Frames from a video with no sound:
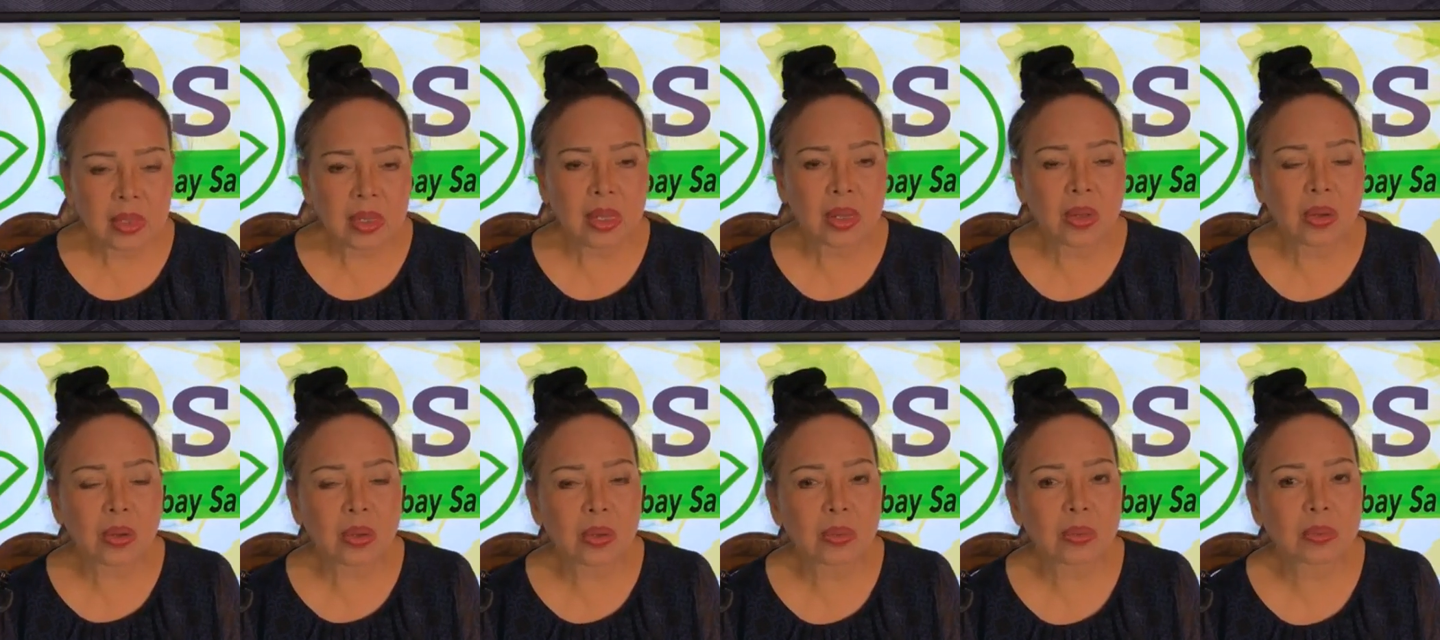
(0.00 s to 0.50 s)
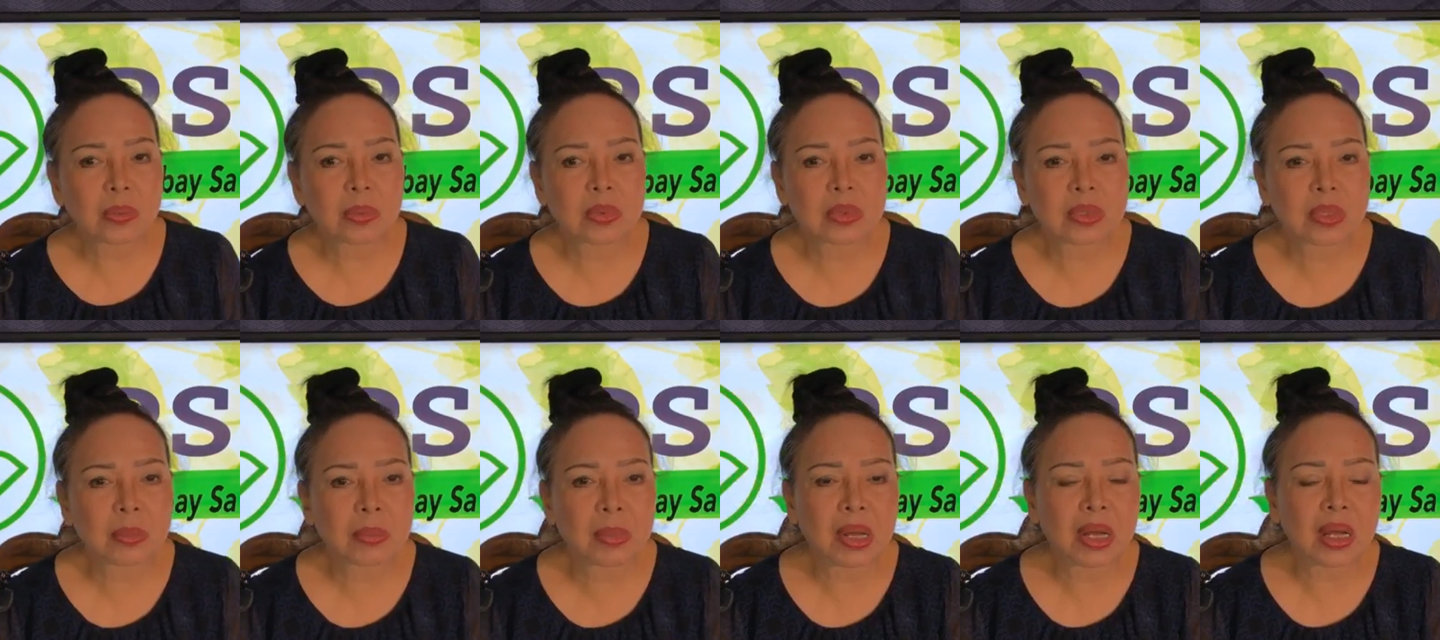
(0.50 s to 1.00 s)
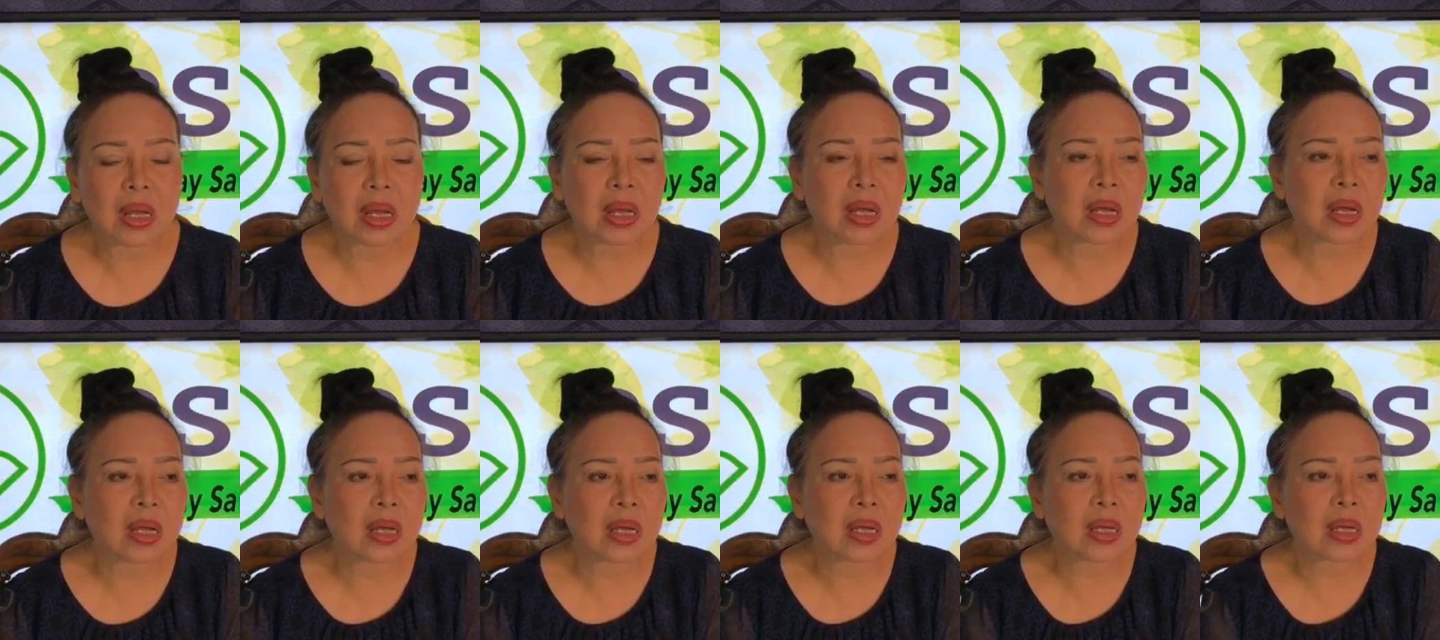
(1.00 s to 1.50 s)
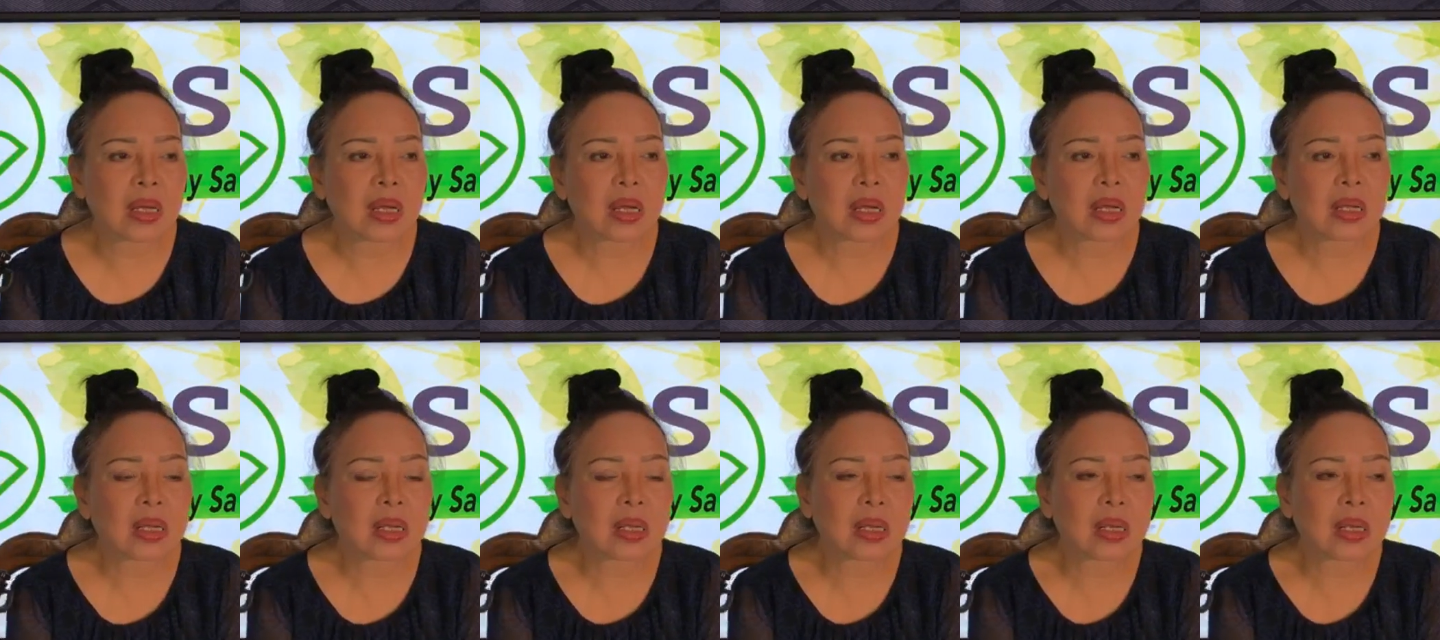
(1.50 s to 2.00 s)
ngayon sa mga
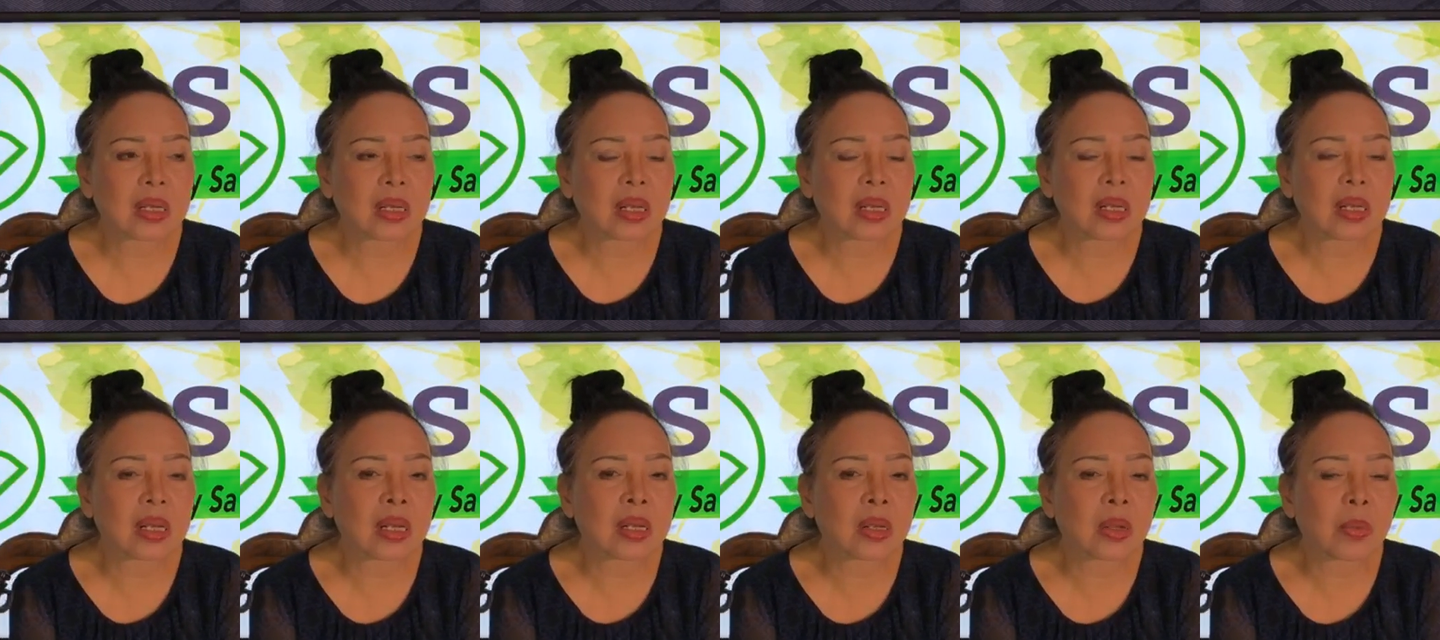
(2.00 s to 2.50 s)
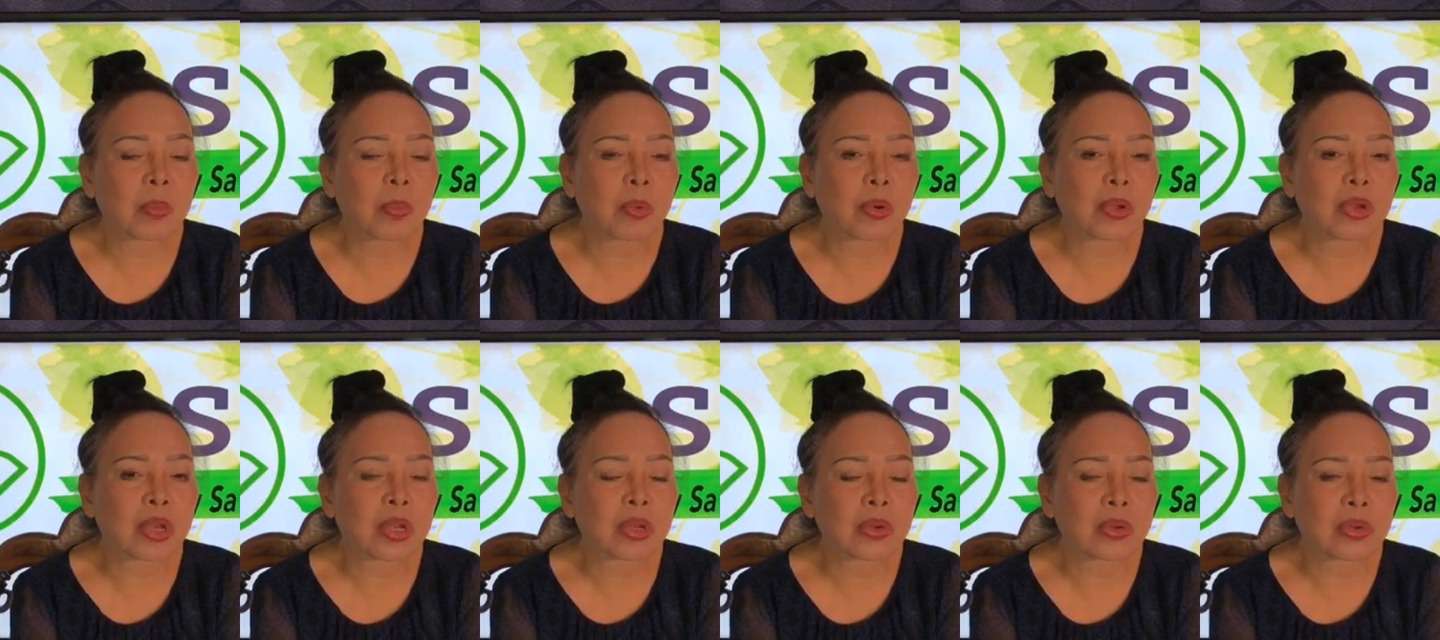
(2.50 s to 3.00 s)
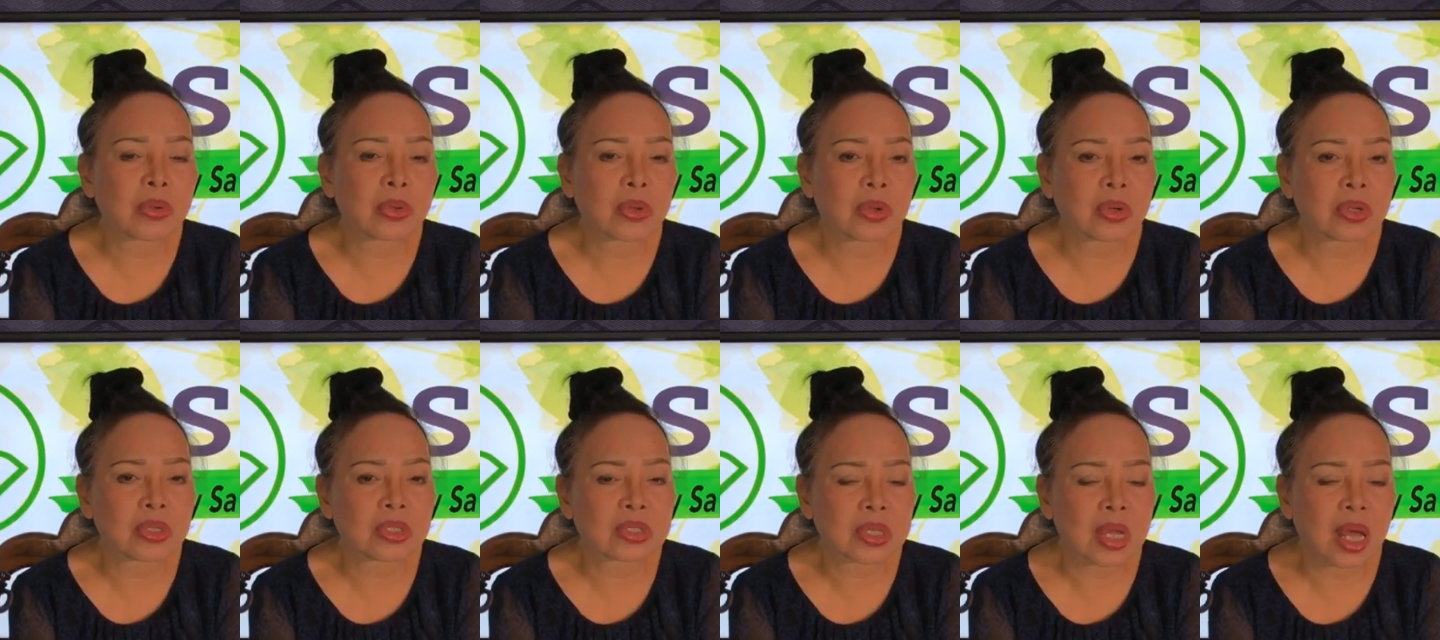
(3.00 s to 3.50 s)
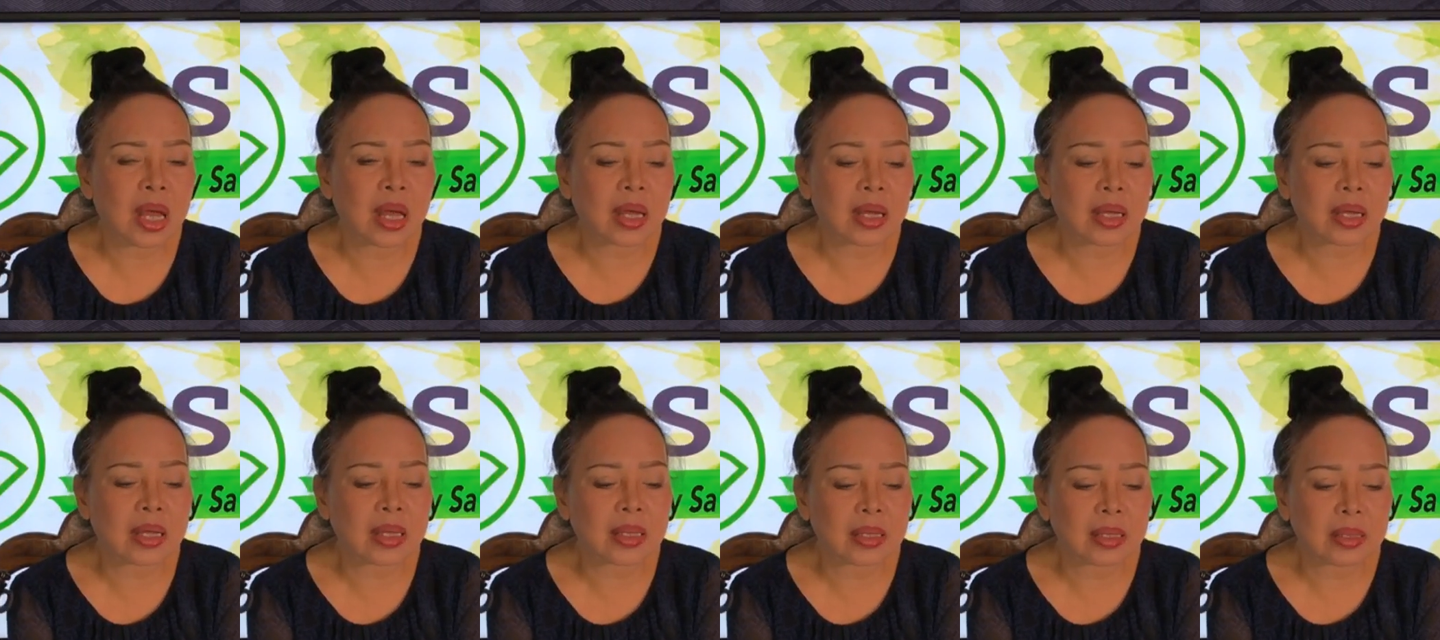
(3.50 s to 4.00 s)
ano po nanonood sa
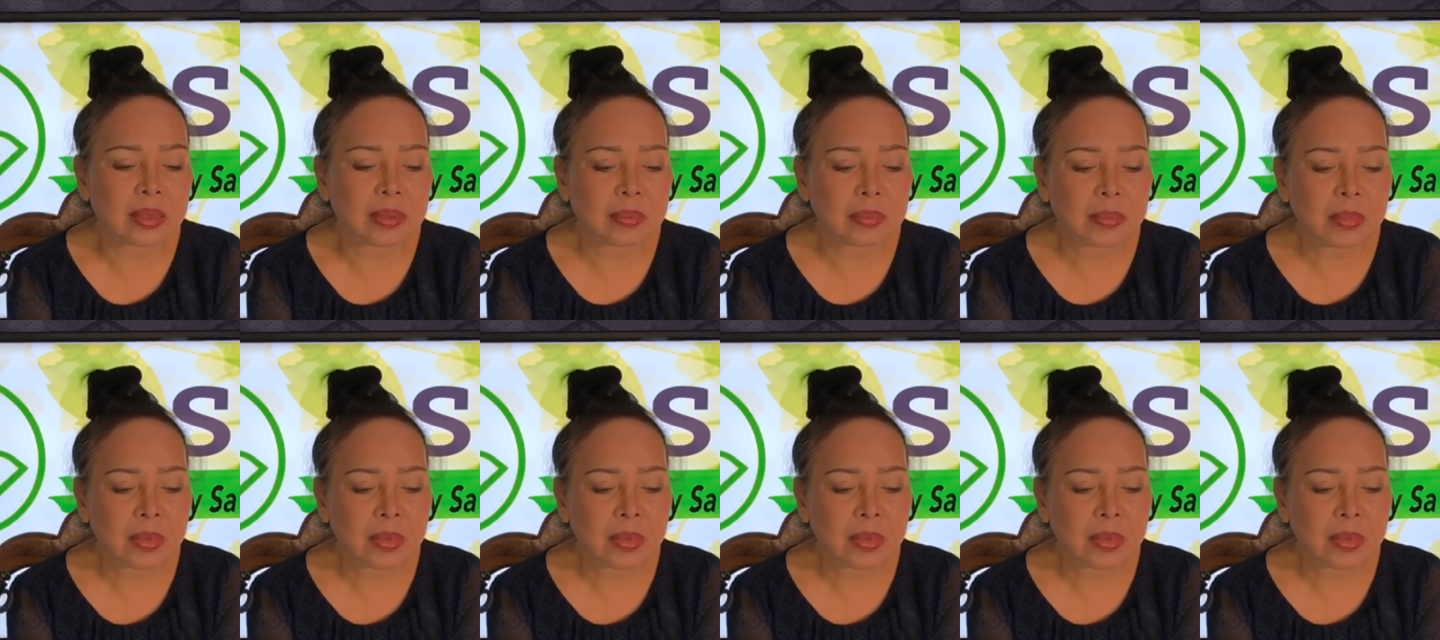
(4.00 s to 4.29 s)
akin